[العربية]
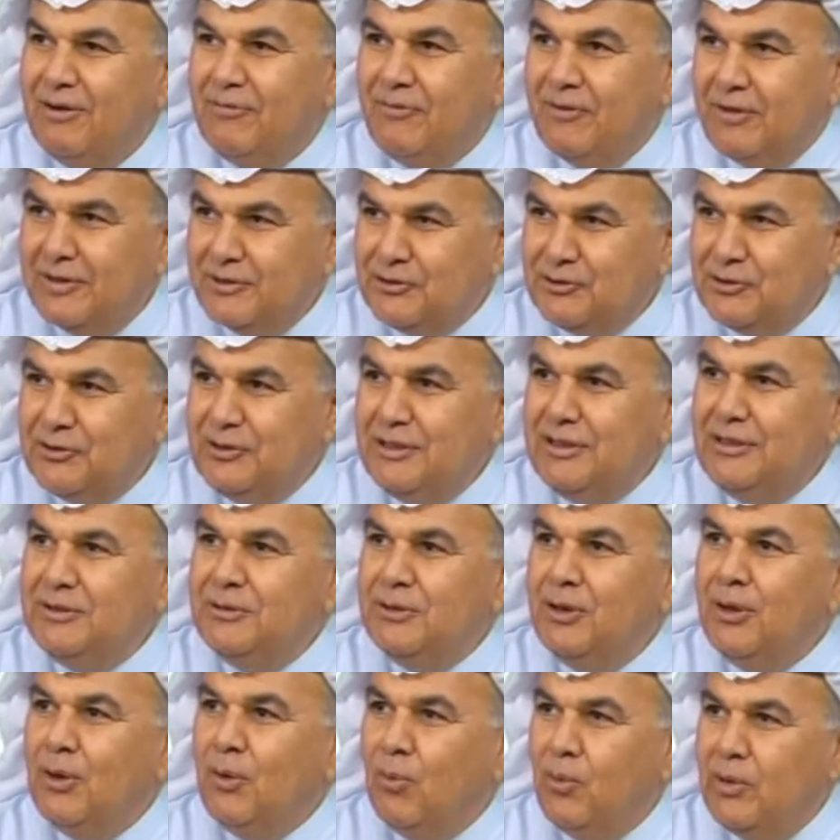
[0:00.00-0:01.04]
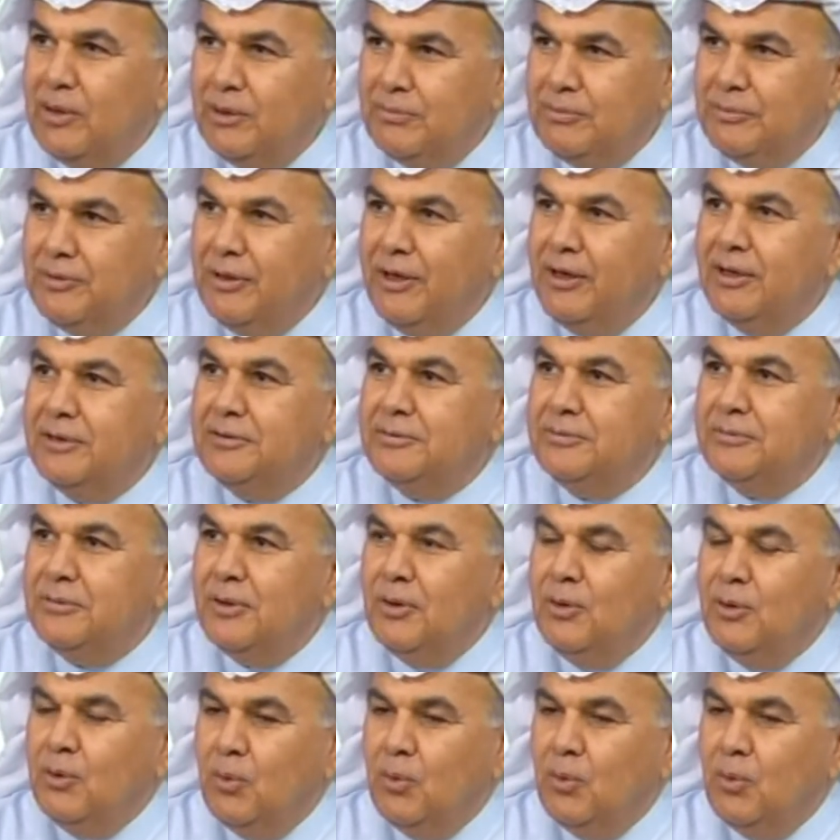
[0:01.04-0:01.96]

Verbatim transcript: فلسطين ولبنان